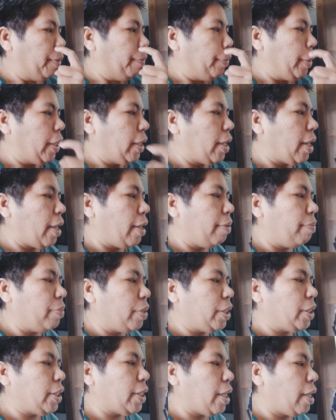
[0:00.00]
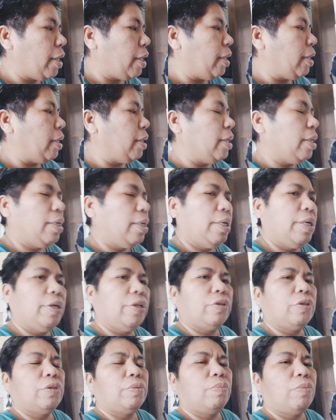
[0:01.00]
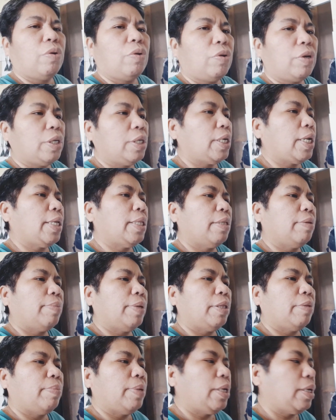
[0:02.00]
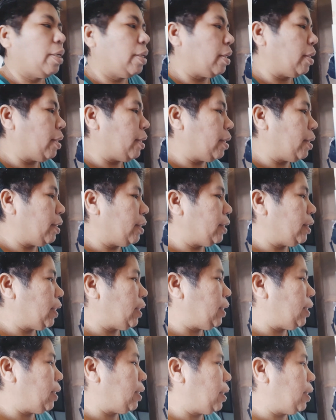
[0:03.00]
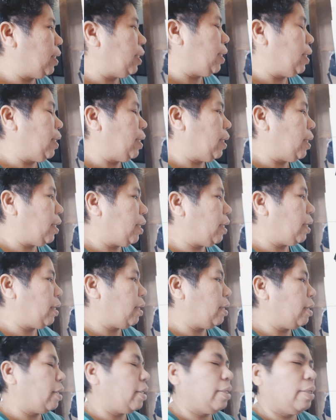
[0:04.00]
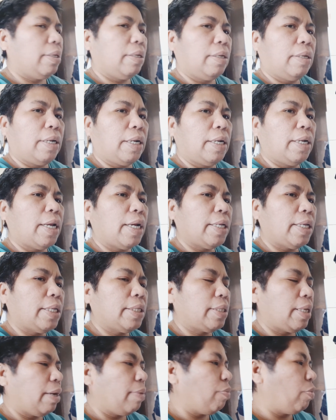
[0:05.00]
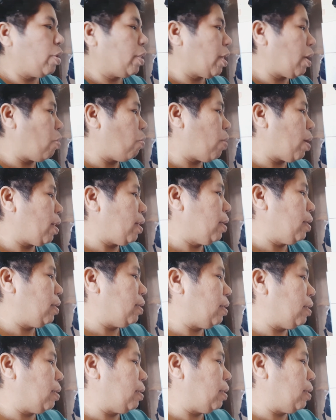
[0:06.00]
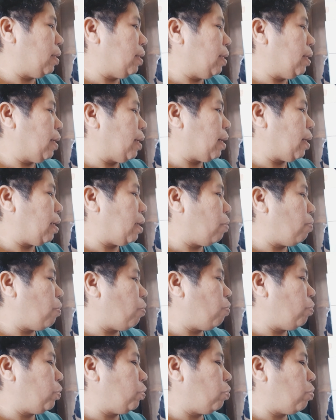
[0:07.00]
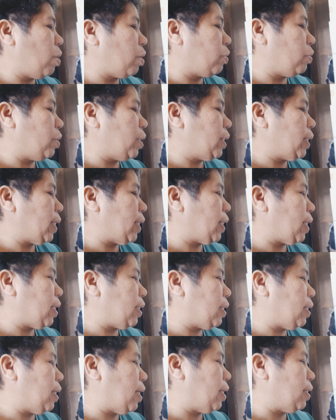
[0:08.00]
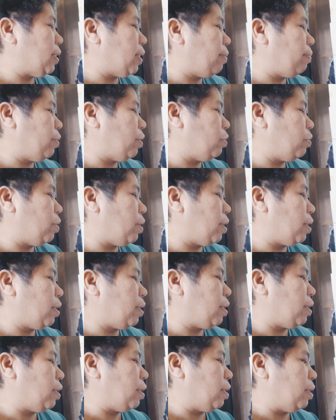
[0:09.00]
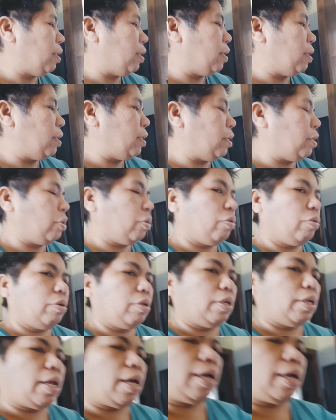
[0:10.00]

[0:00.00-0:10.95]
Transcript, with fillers: bikin ayam rica gitu semua orderan teman-teman jadi uh, rendangnya saya buat awal karena butuh waktunya sekitar 3 jam gitu ya Itu. nah